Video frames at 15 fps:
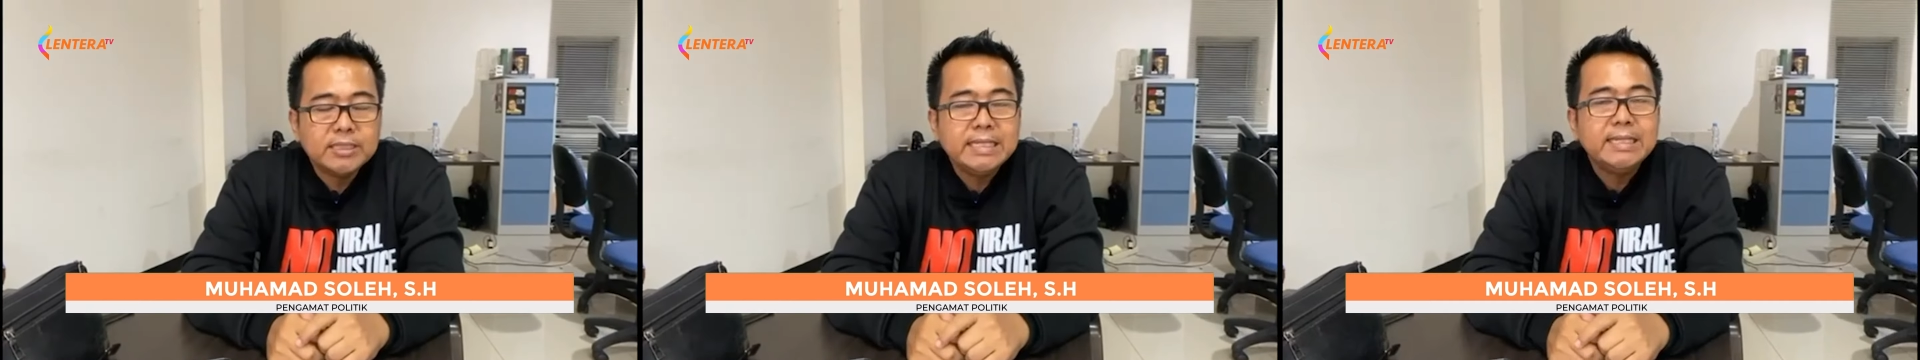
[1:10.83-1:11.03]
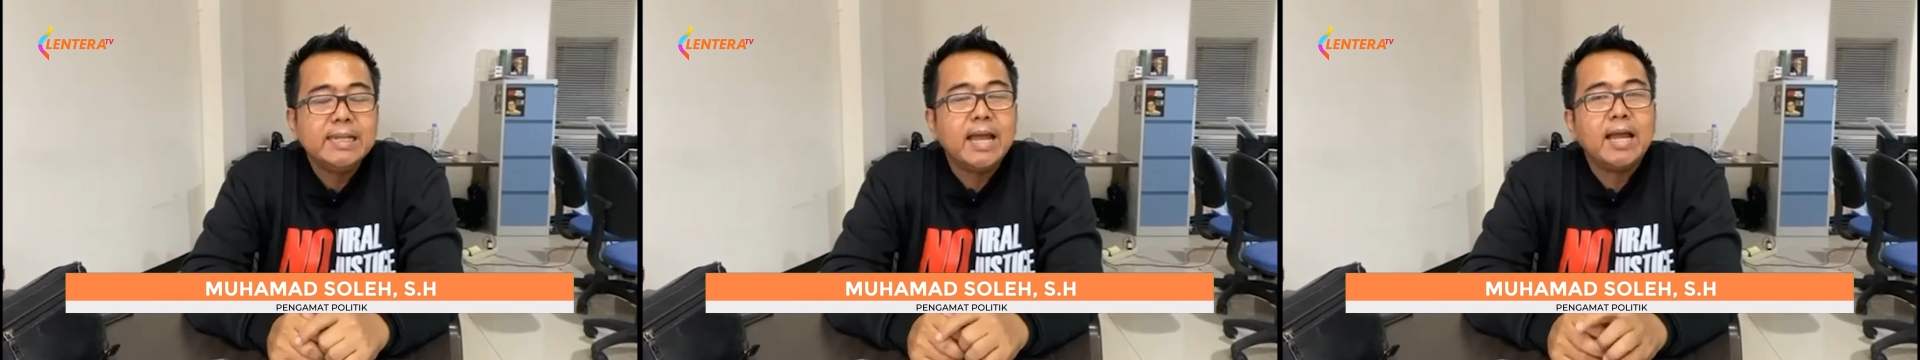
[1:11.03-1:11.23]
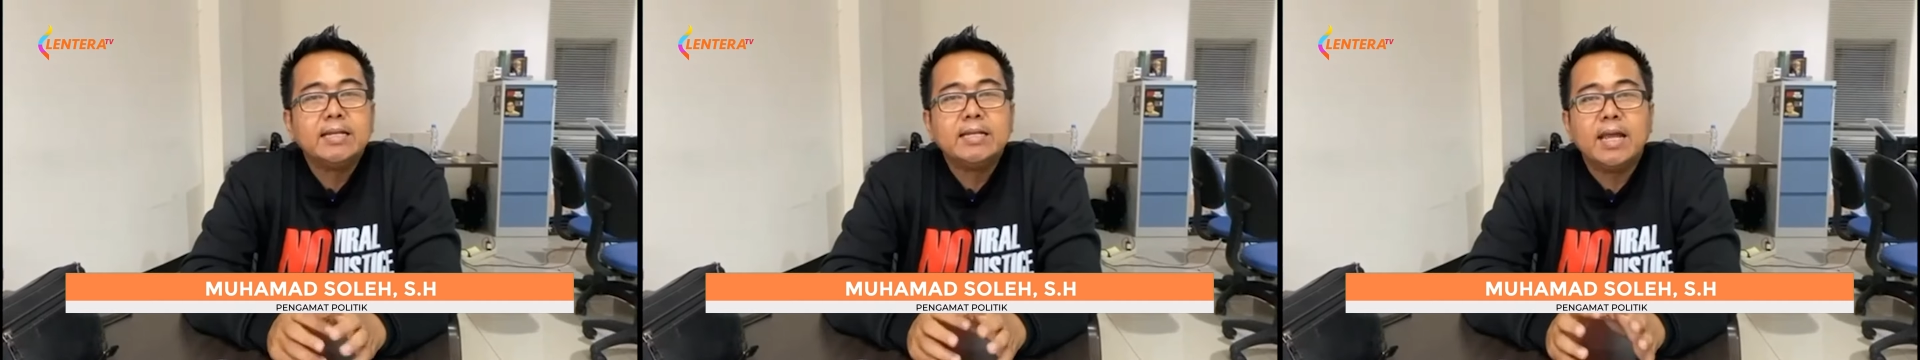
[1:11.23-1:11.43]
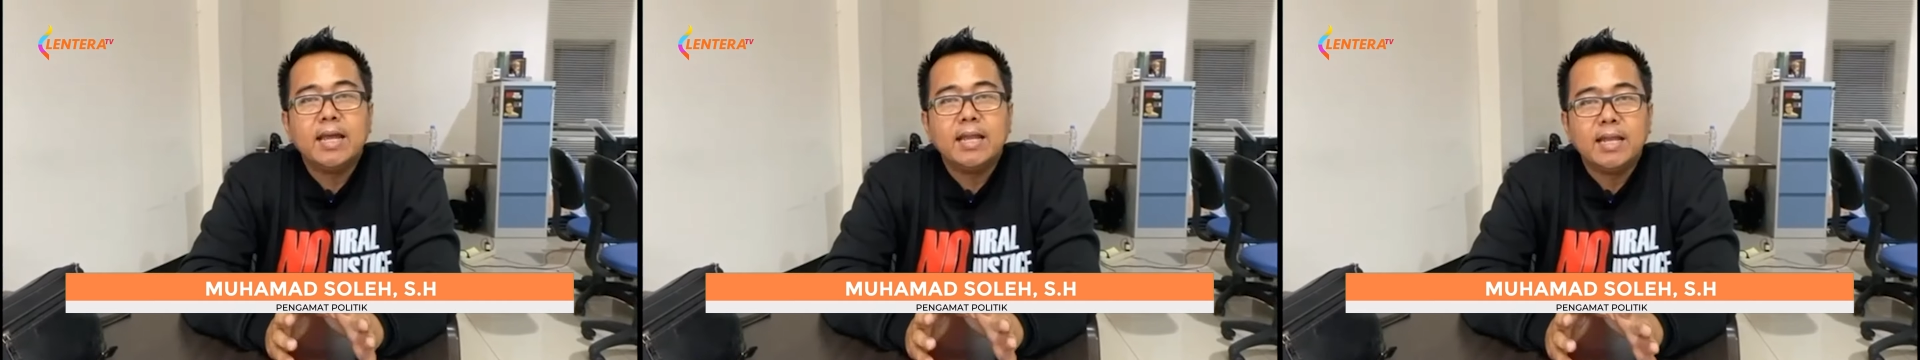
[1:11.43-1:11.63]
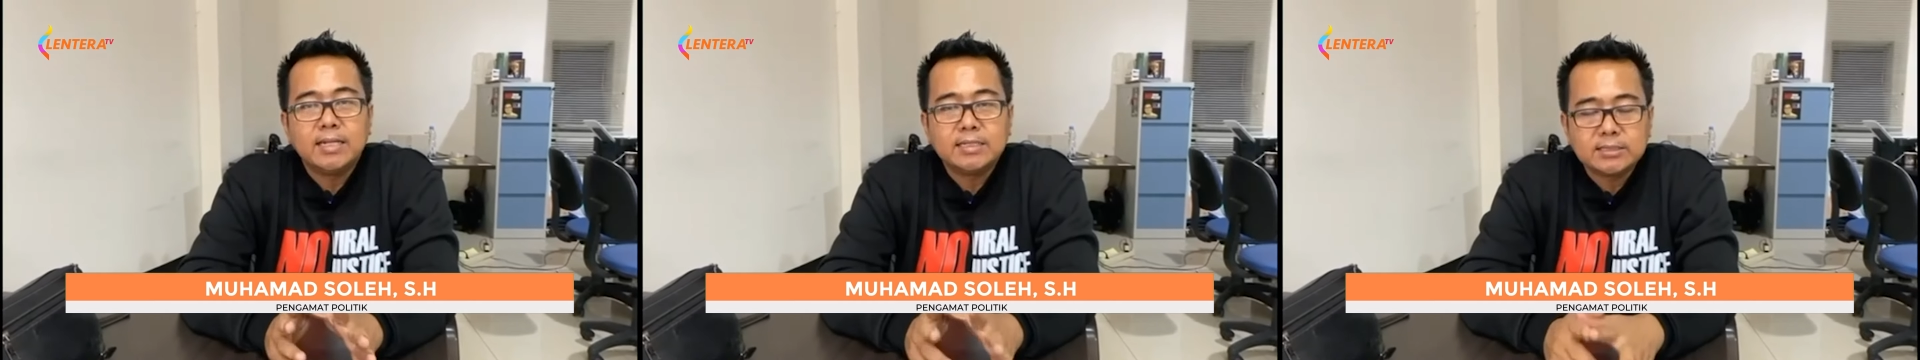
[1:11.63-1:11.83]
tidak
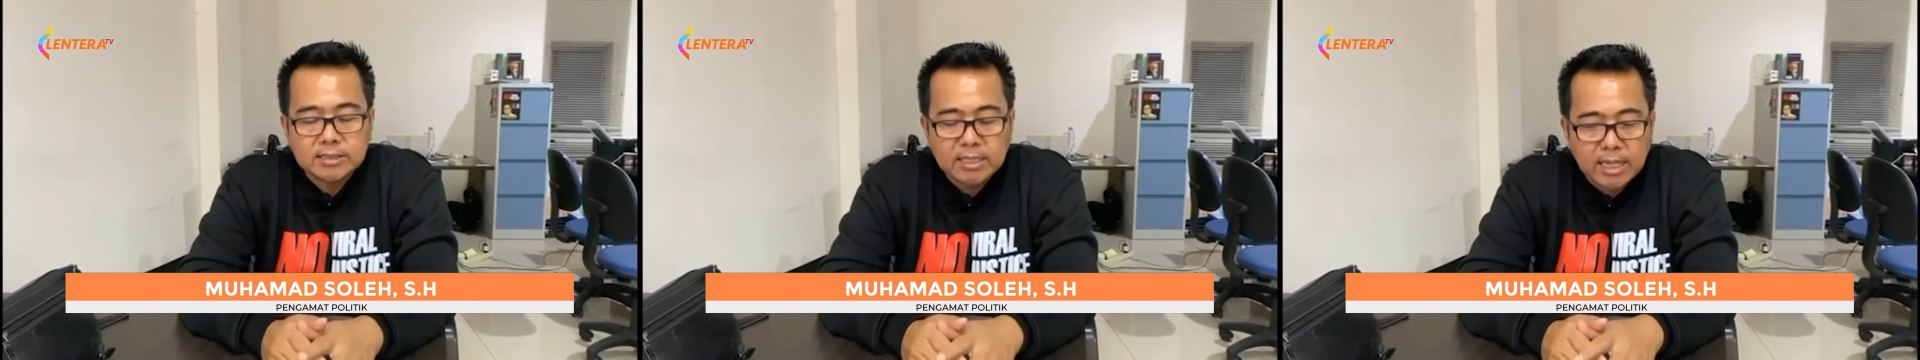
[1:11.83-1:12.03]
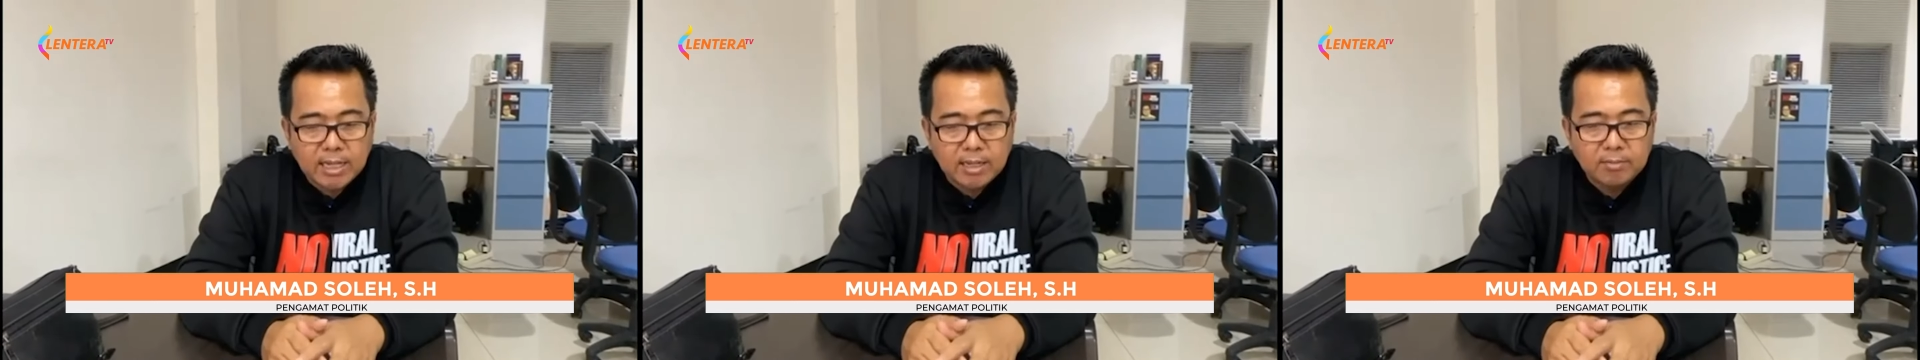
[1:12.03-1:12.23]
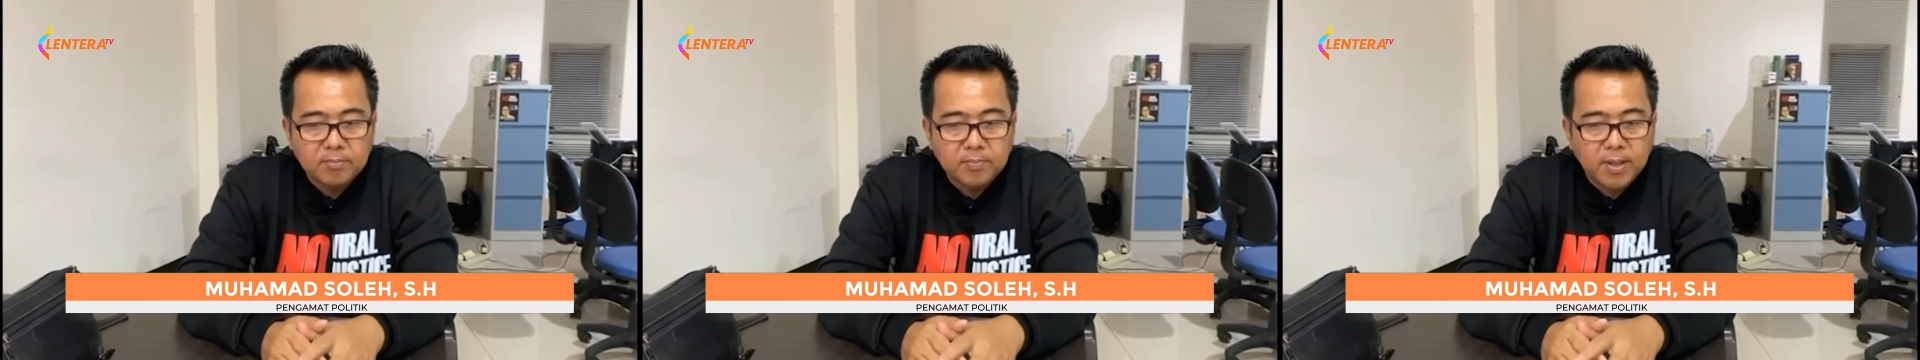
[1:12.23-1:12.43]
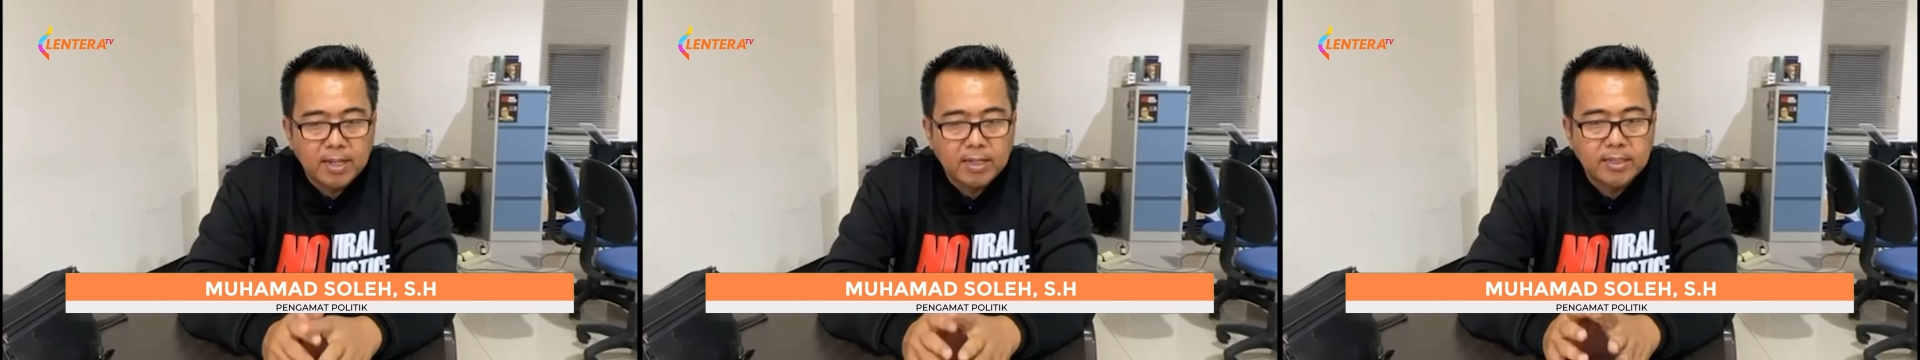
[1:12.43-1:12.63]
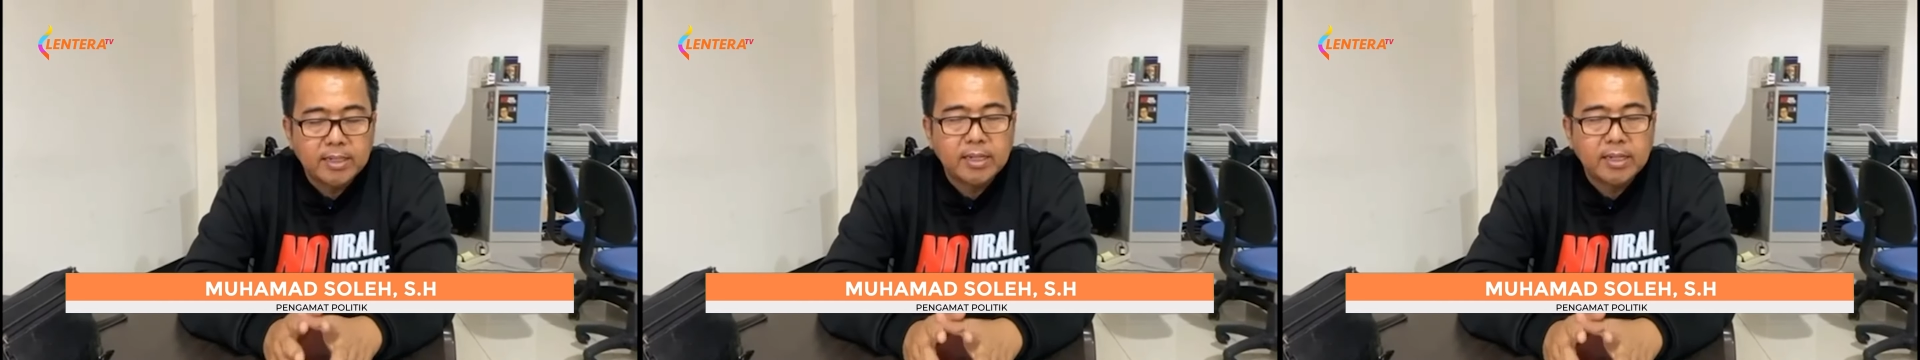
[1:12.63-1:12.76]
ada alasan bagi